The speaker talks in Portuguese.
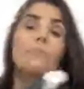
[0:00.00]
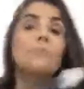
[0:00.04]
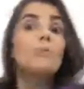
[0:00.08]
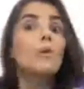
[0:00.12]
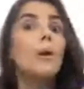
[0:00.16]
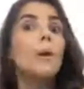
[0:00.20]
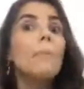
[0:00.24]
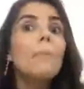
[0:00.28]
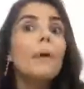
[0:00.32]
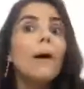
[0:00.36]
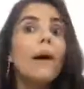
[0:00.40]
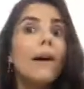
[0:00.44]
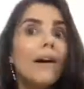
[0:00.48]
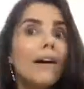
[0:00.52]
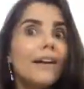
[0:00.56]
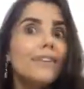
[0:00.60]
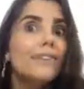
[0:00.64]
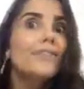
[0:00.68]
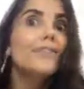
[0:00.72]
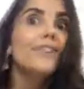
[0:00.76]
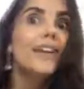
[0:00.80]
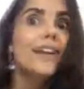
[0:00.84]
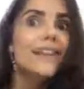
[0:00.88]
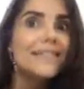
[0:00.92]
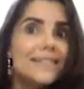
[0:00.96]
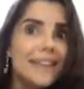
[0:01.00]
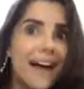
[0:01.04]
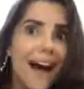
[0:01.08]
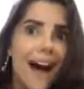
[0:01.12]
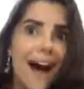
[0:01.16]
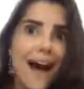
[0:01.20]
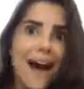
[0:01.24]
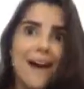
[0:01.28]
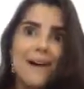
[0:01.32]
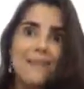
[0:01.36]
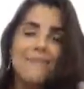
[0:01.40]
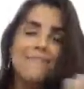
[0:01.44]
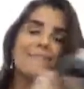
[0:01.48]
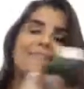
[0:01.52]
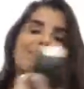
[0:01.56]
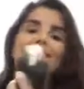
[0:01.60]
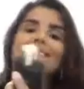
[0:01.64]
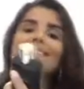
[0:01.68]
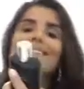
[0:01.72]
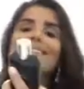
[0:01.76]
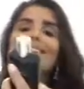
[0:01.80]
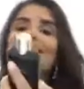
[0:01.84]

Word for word: pro amante, quem sabe